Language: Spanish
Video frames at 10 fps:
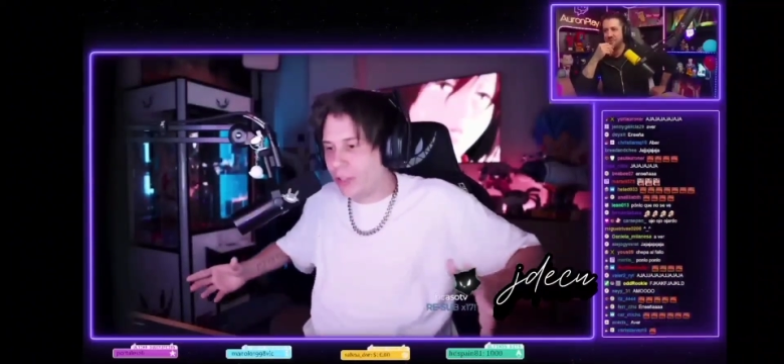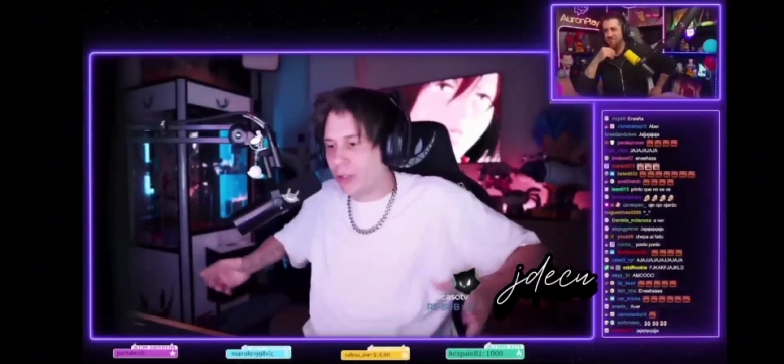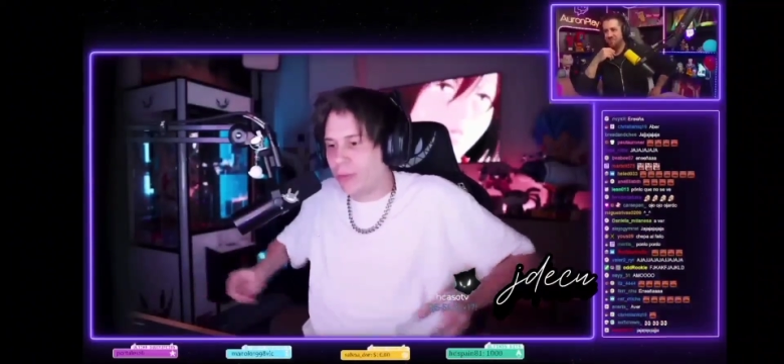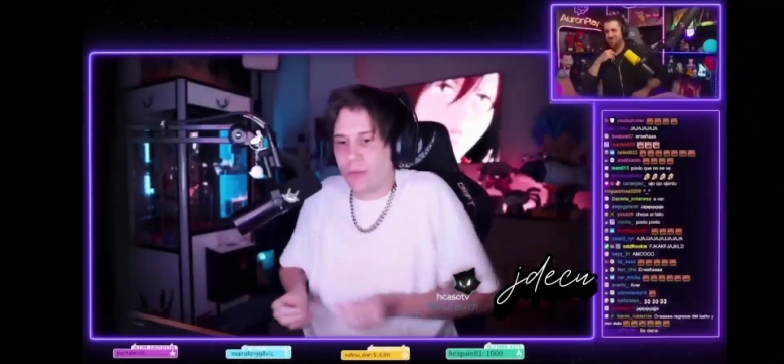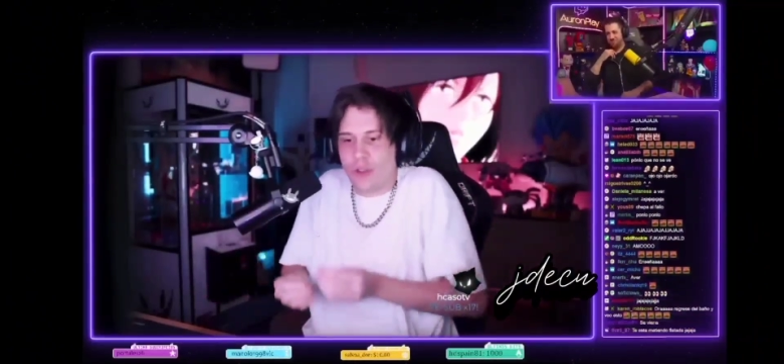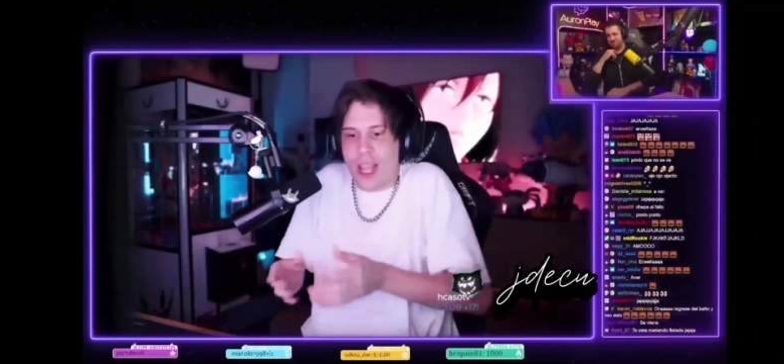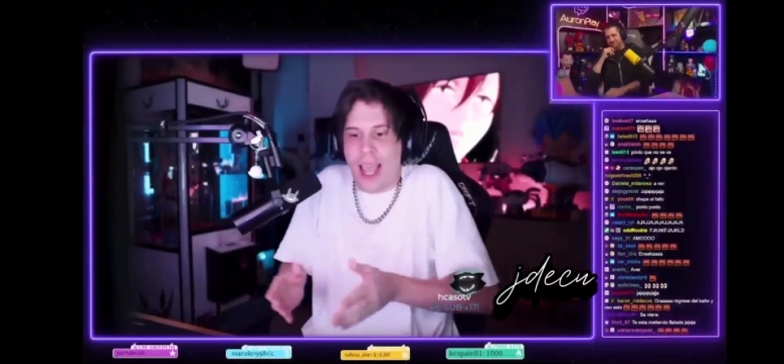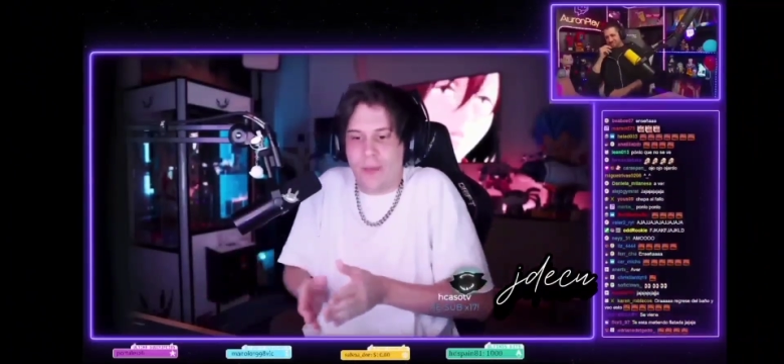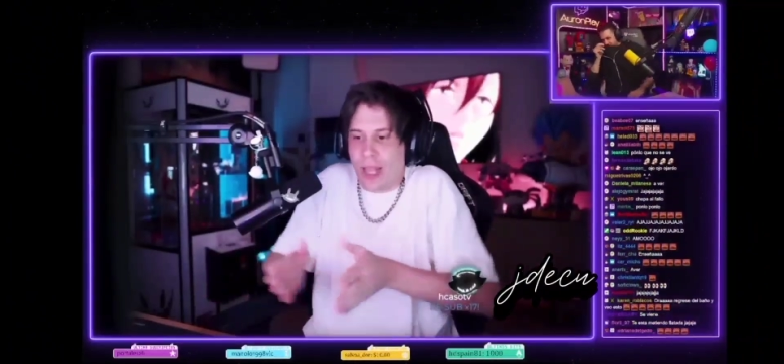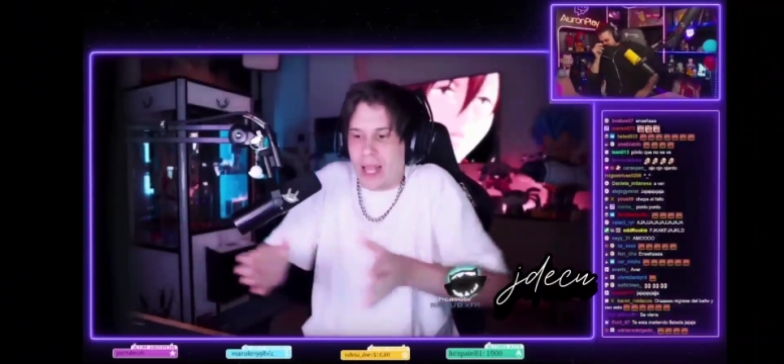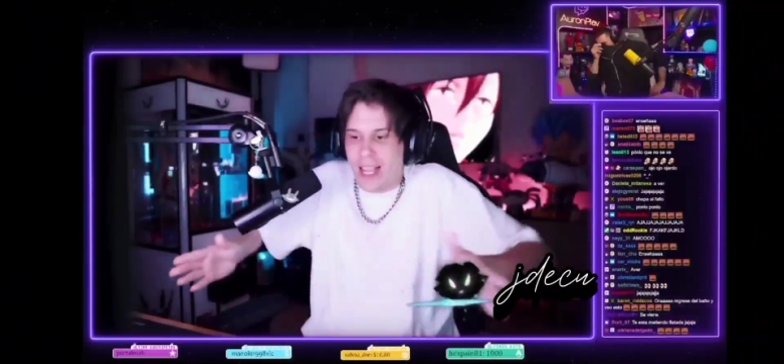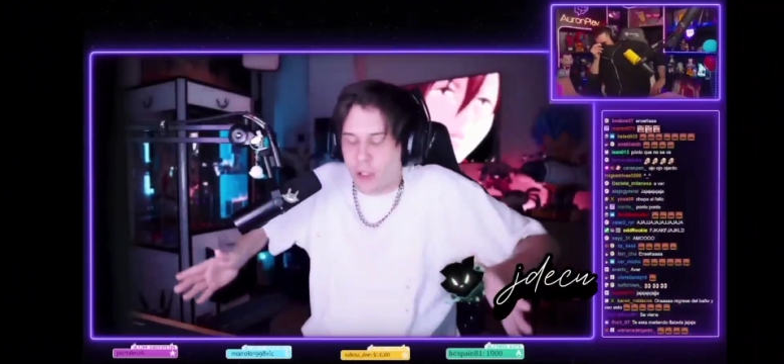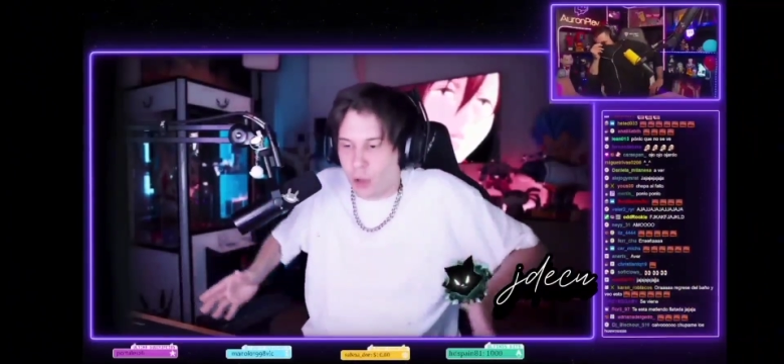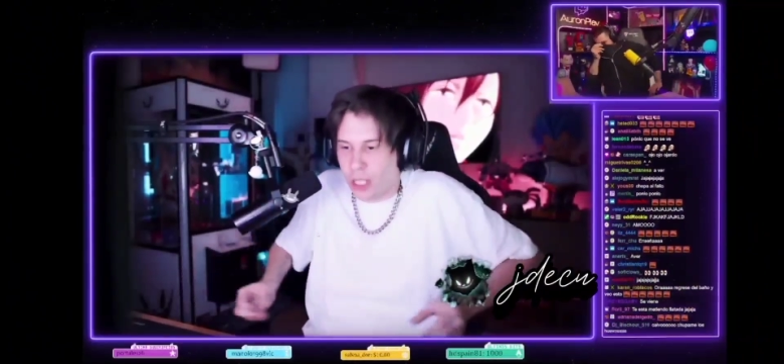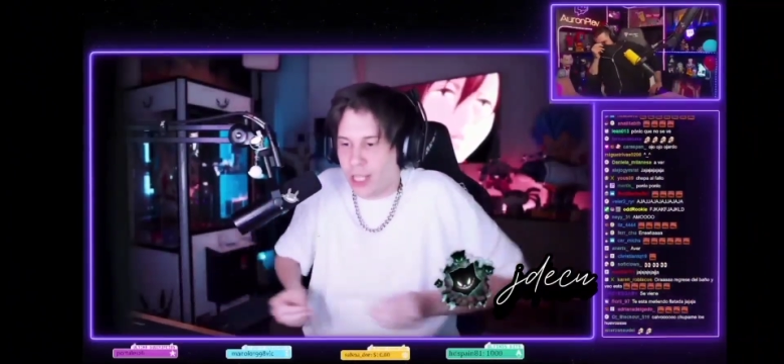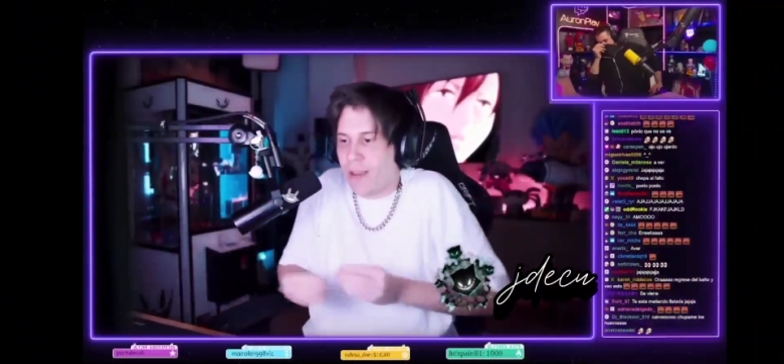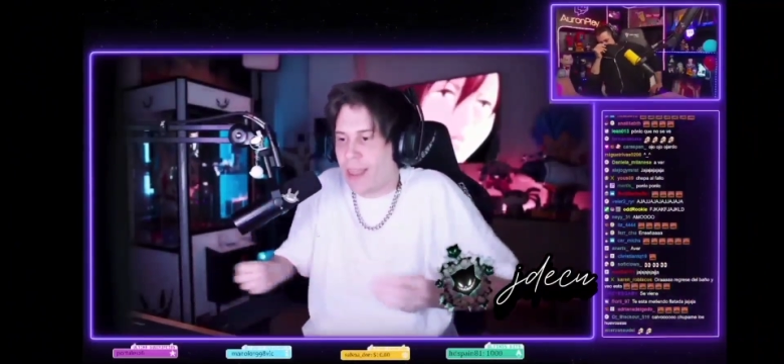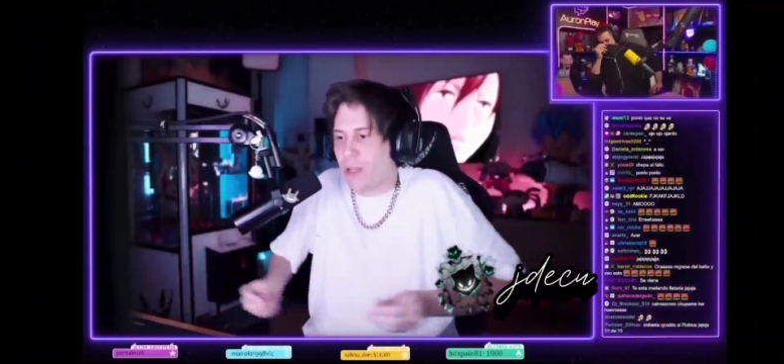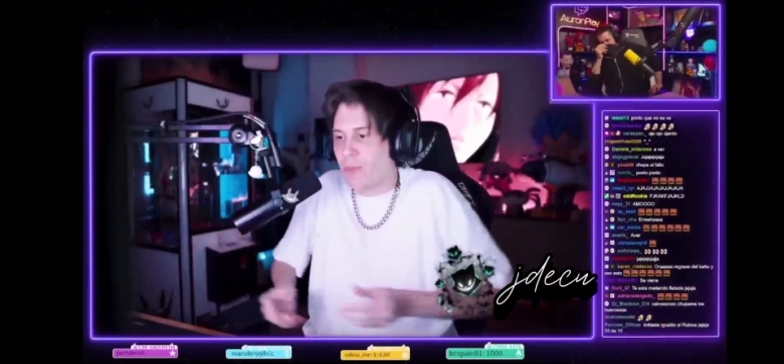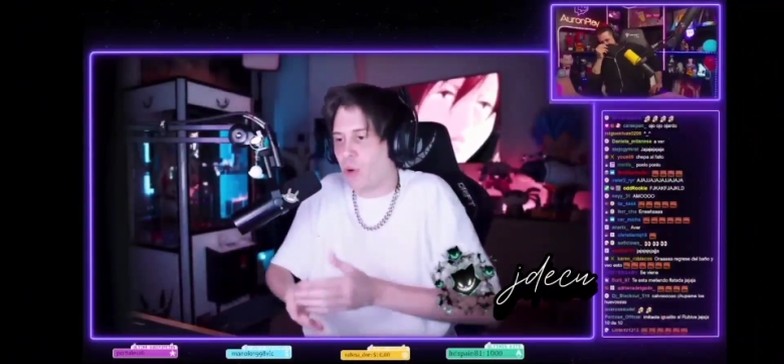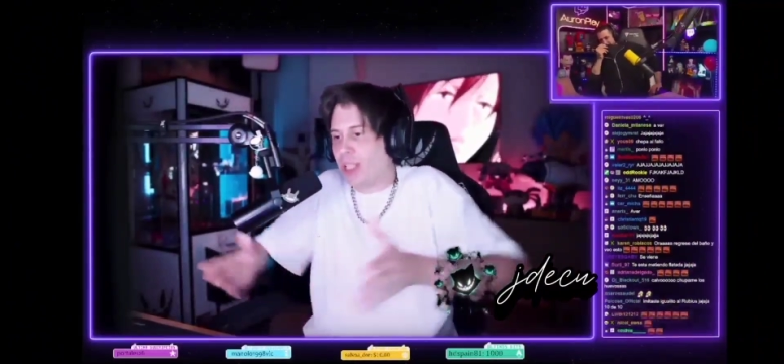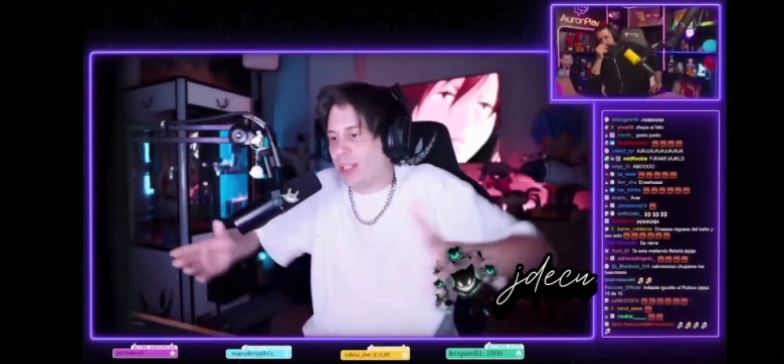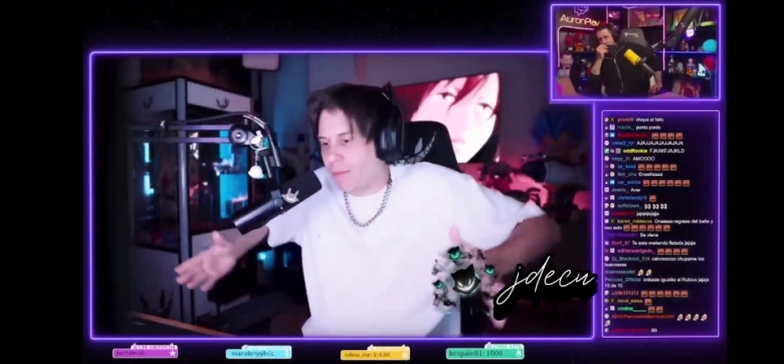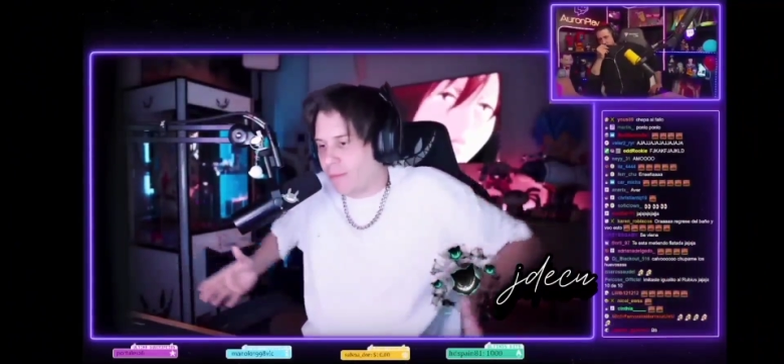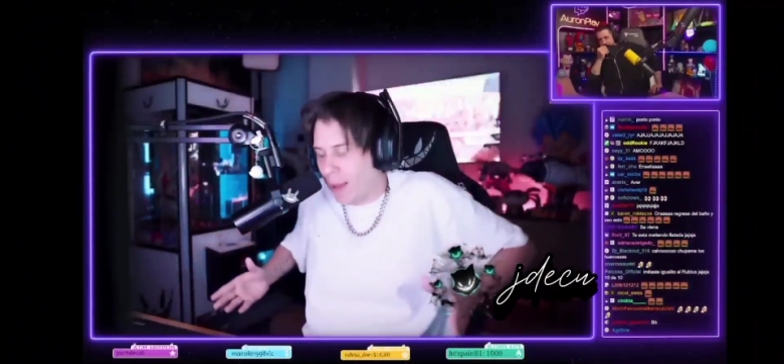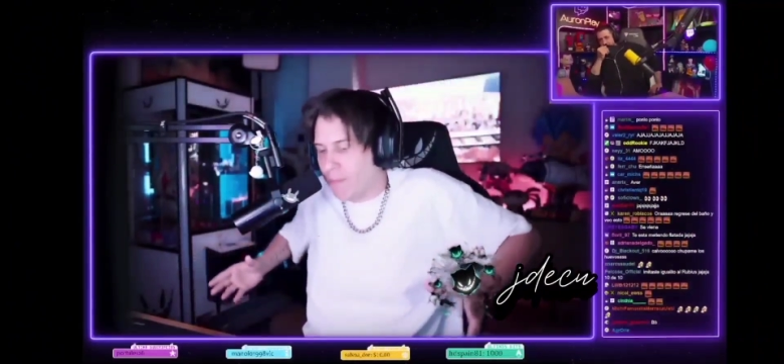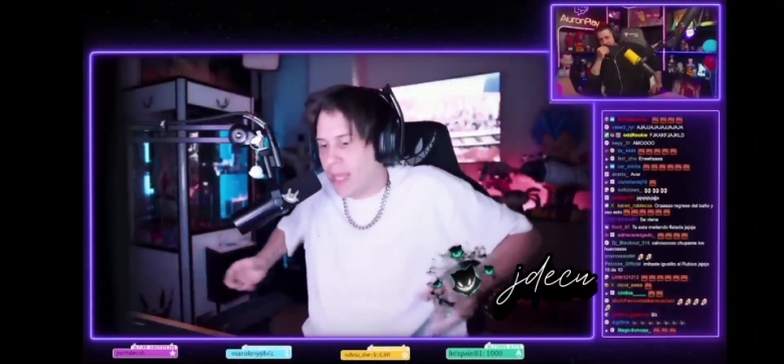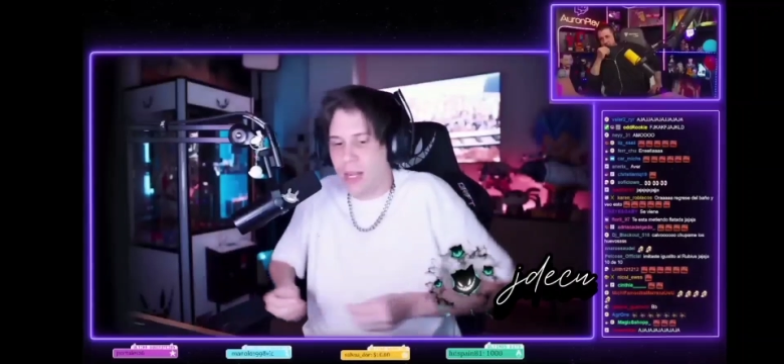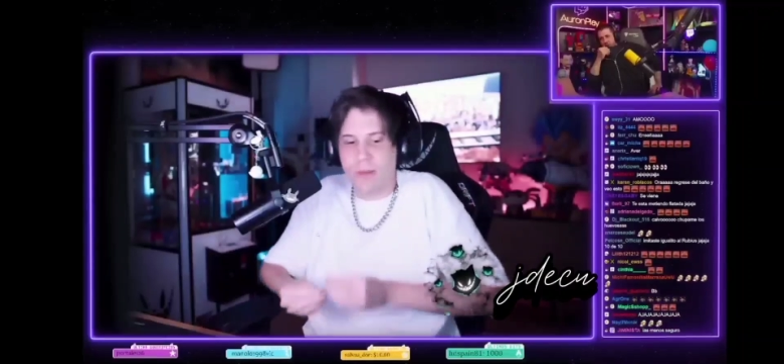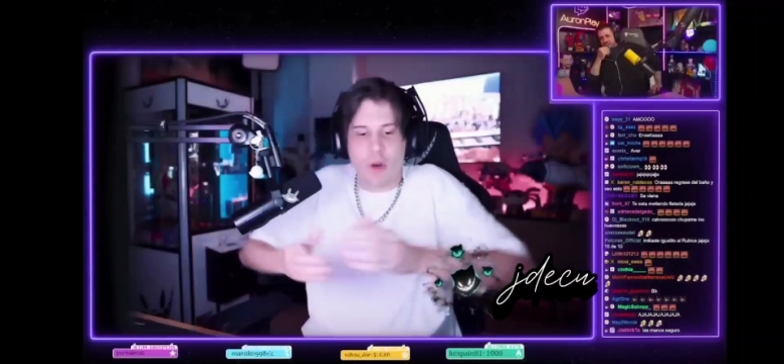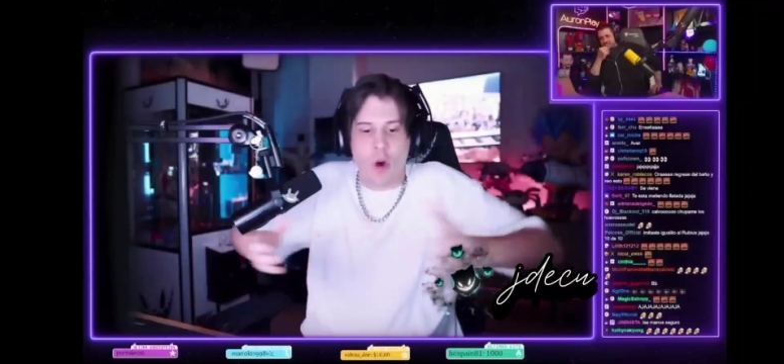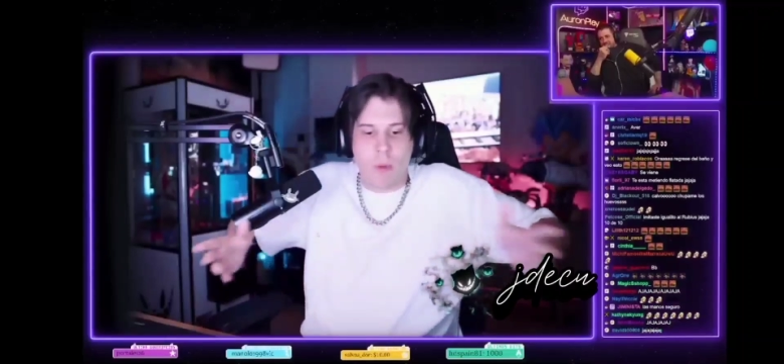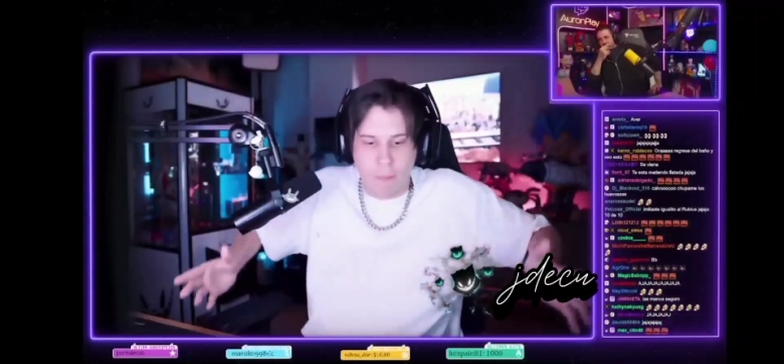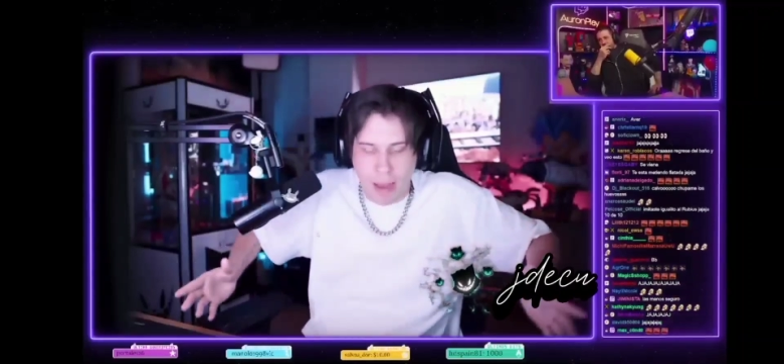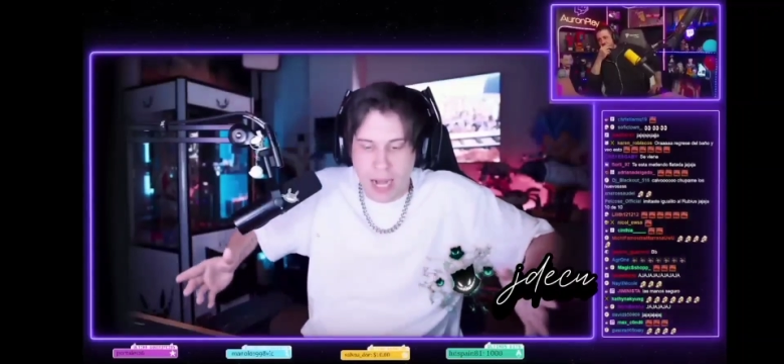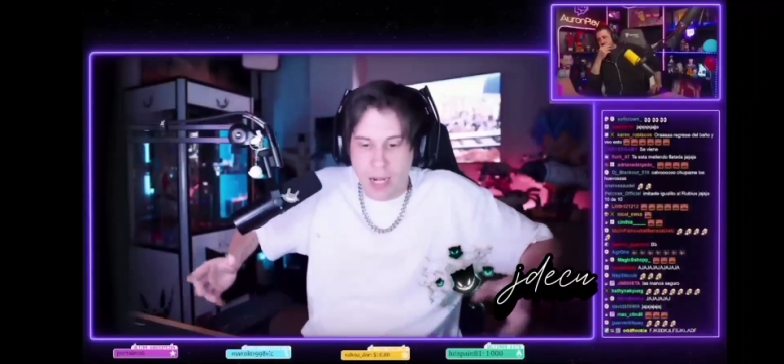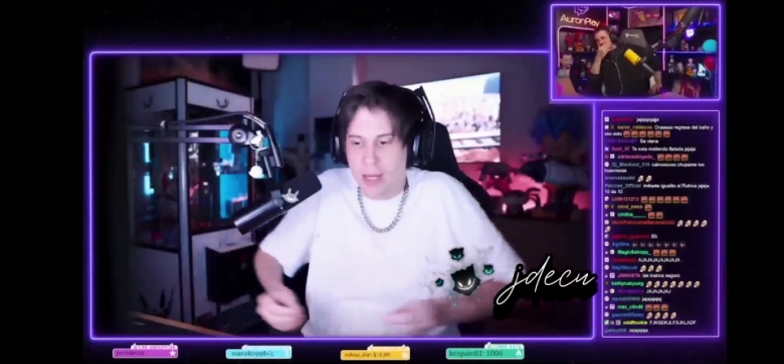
O sea, las cosas a veces pues van bien o van mal.